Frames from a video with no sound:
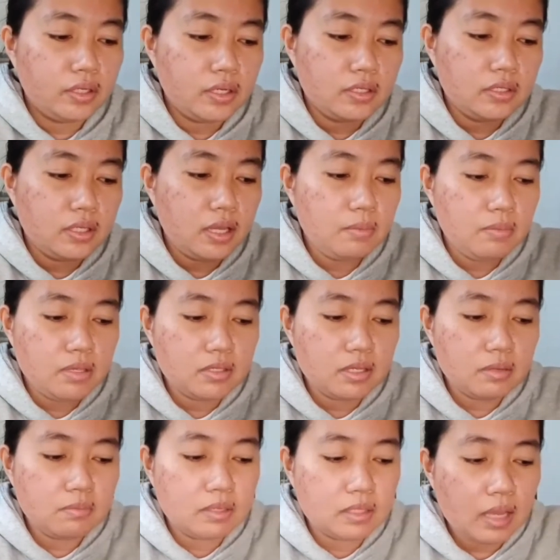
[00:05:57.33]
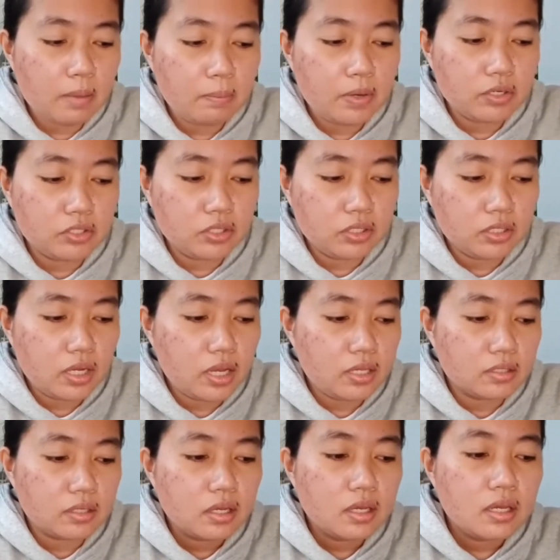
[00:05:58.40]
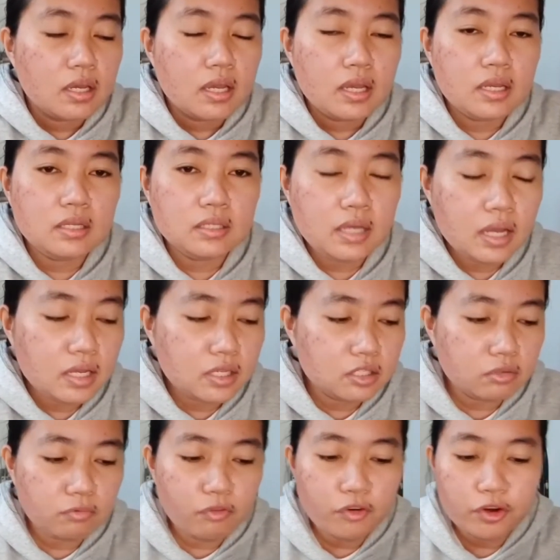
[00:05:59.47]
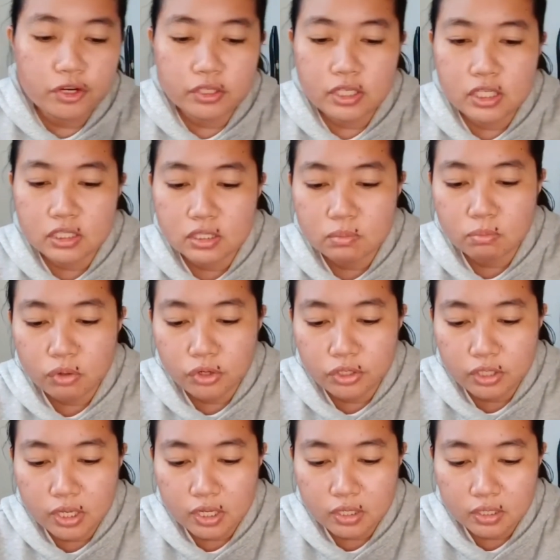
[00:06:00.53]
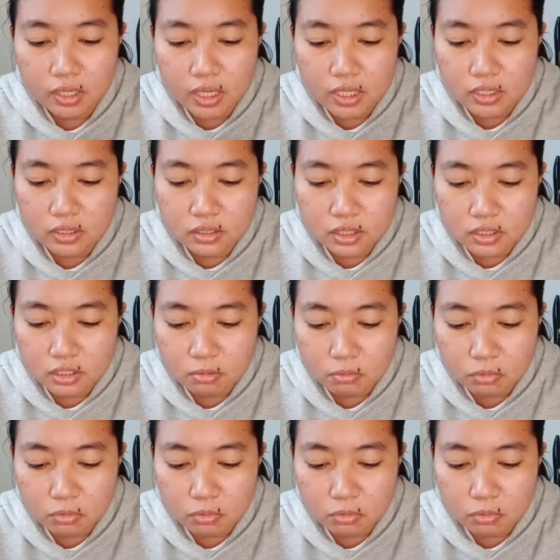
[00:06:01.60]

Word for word: Kasi minsan matapang siya guys. And guys, for this morning guys, kasi